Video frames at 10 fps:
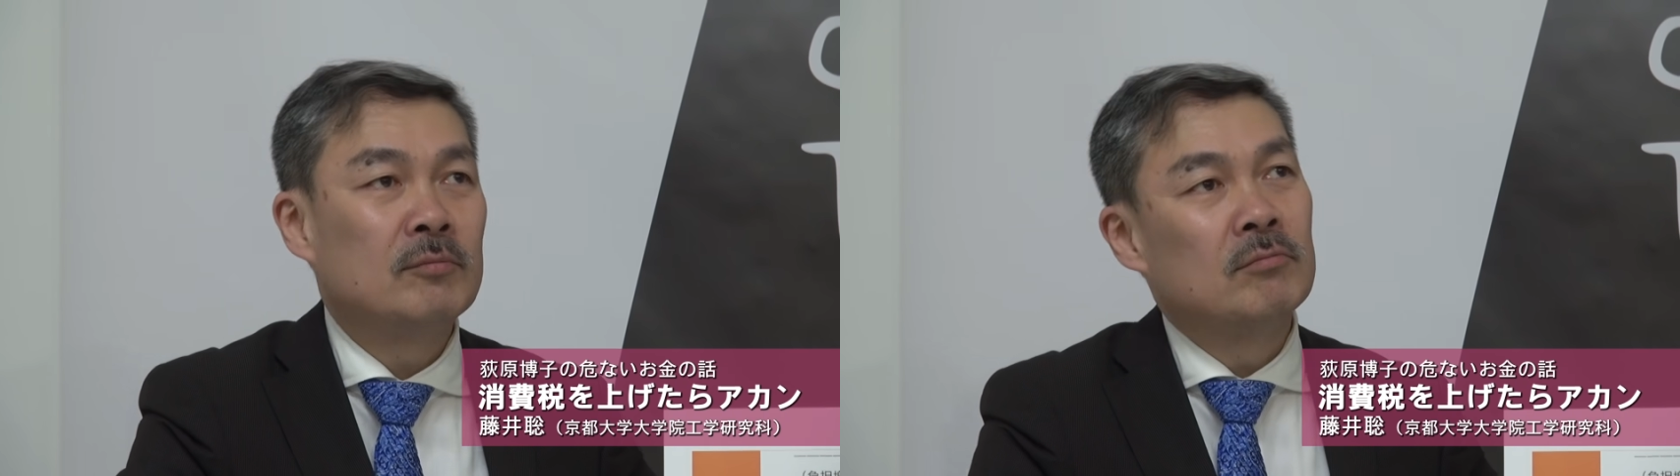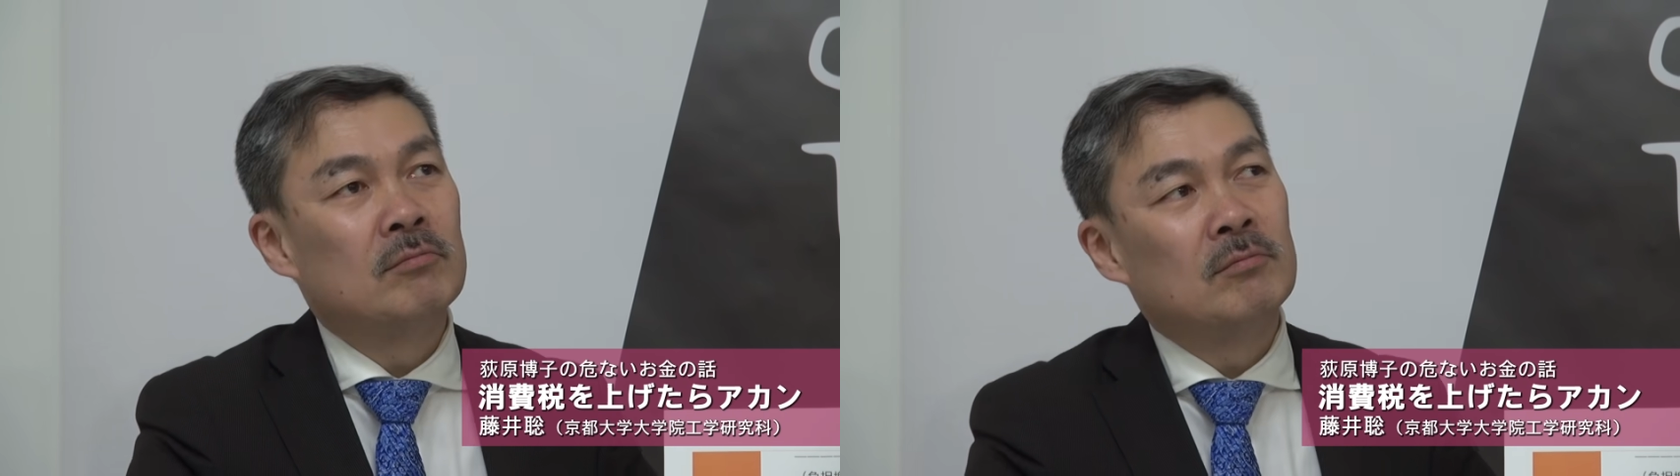
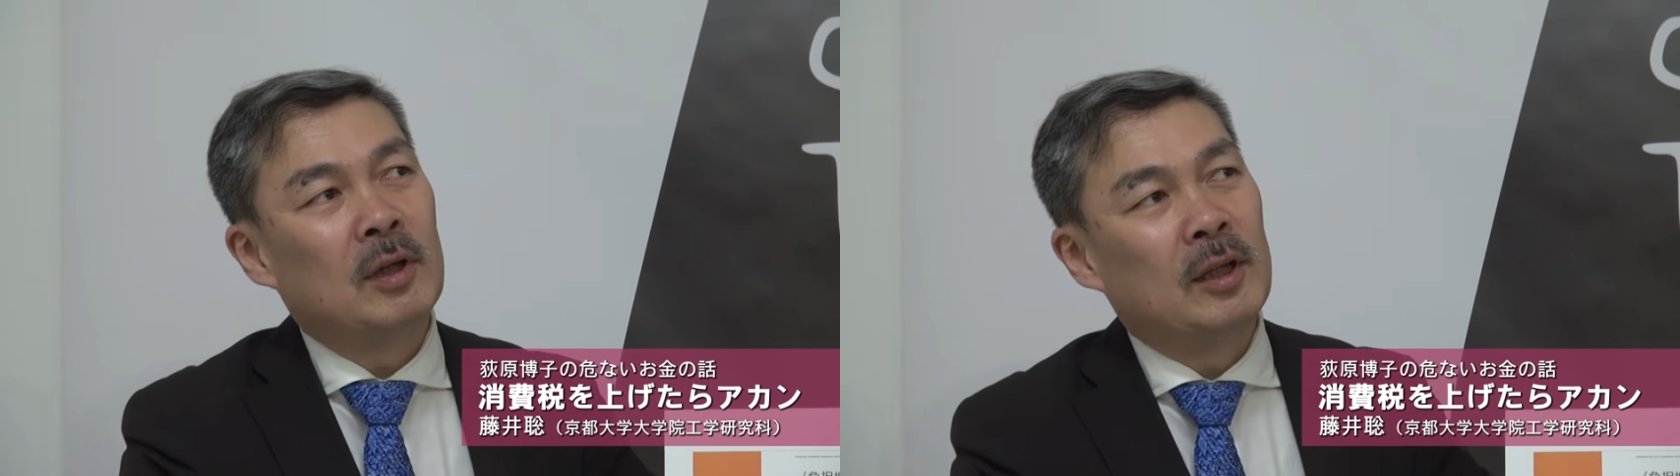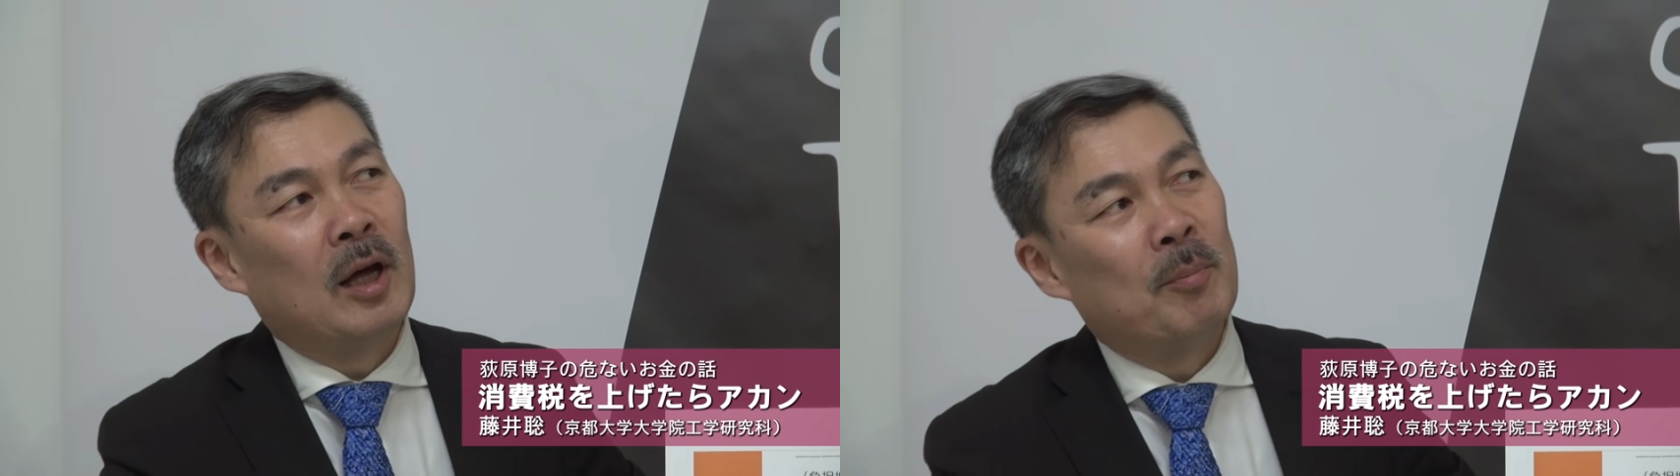うん、
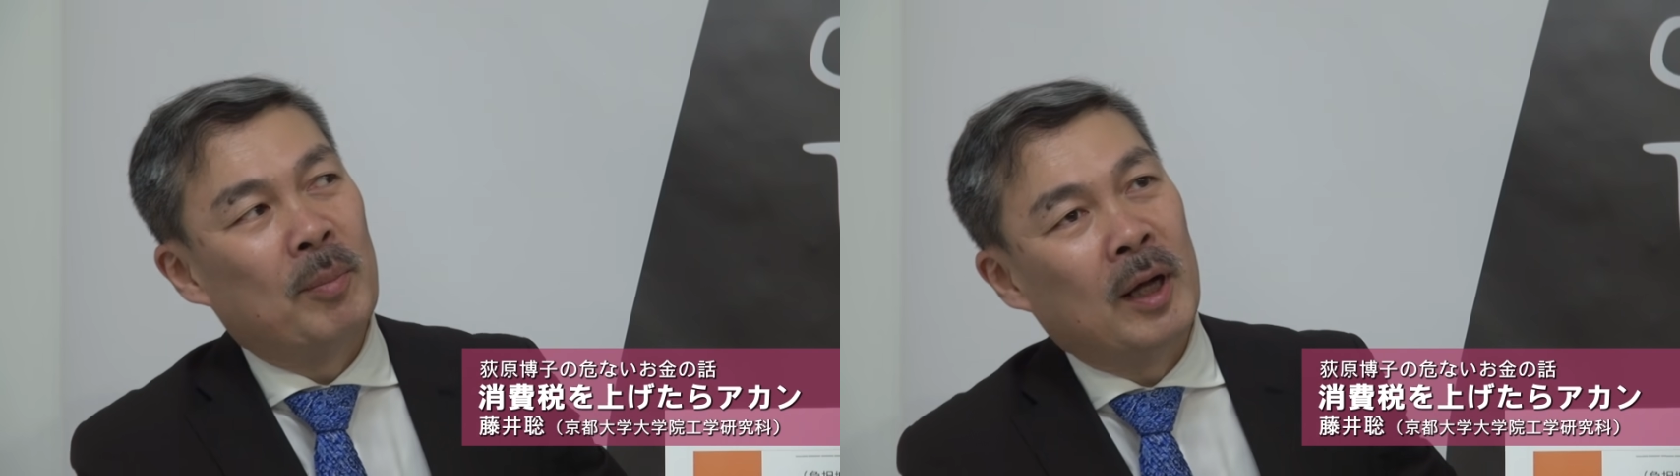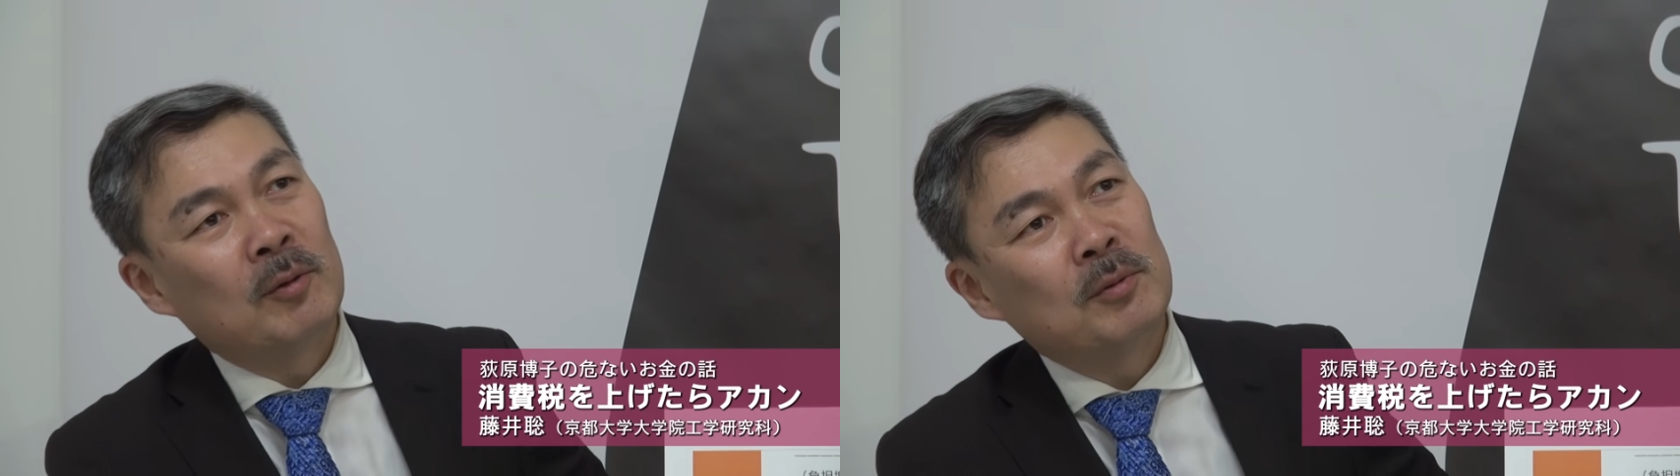まあ何
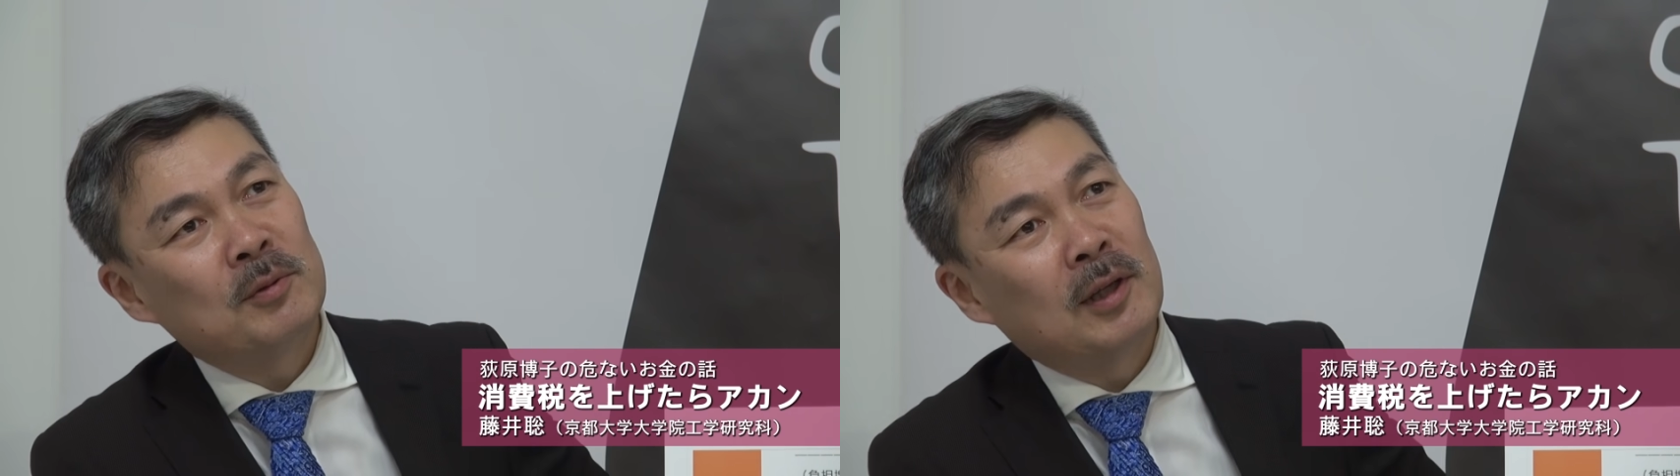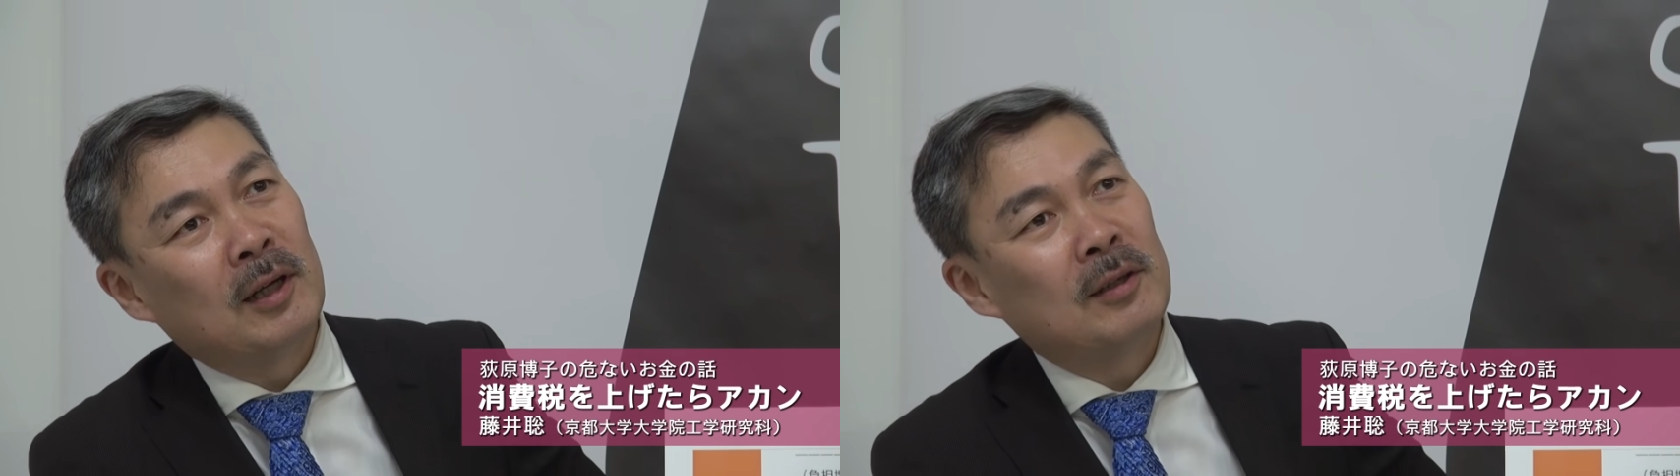パーとい
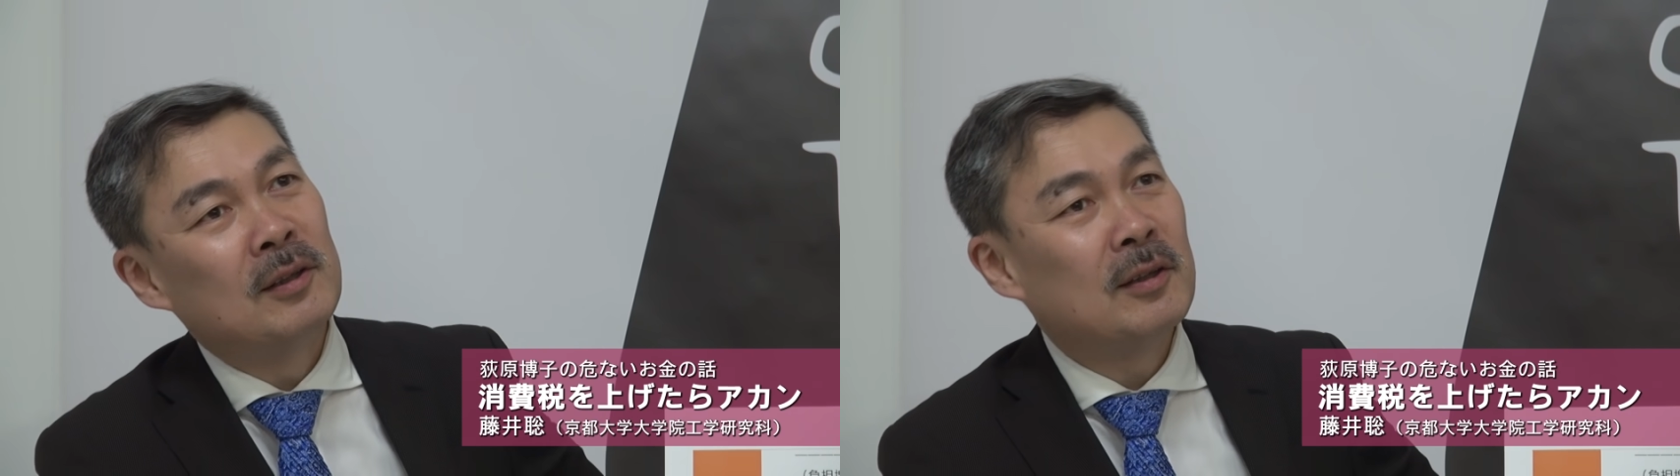うか